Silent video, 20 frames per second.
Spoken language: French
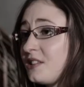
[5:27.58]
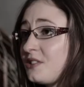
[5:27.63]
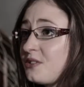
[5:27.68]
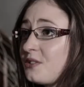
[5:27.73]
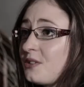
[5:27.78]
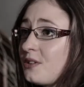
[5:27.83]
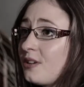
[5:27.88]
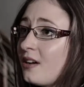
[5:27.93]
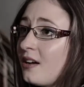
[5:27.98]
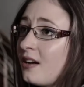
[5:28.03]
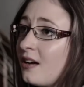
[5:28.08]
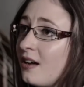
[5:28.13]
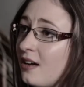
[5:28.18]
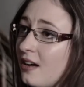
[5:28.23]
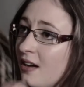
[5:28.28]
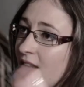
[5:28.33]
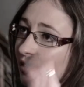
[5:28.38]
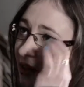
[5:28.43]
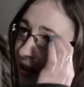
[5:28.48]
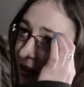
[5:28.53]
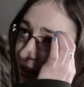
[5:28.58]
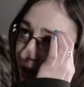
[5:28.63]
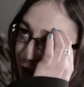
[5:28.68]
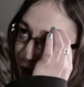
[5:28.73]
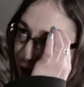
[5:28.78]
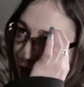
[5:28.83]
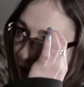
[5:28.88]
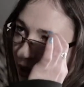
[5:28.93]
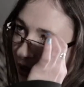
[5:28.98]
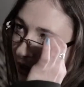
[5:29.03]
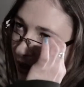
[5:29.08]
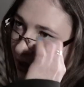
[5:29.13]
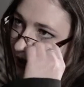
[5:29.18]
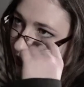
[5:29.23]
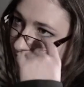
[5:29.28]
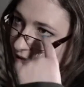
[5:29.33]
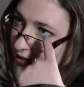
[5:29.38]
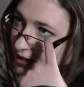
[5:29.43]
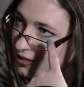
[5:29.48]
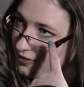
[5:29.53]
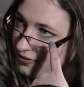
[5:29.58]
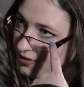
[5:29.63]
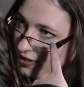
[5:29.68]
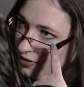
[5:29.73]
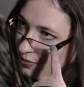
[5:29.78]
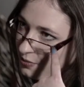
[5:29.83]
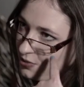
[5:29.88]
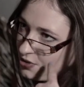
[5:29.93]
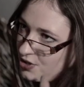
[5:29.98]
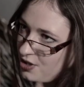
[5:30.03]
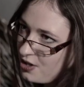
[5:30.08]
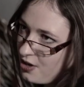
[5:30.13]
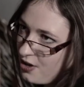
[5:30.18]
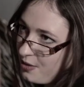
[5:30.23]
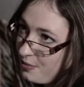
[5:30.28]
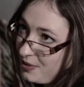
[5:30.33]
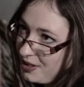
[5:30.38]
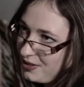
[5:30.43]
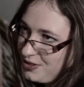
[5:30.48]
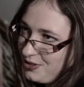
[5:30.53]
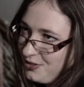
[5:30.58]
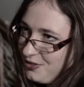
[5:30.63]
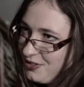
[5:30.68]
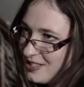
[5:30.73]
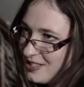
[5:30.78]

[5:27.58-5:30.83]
T'es sûr Une vilaine fille dans mon genre mérite une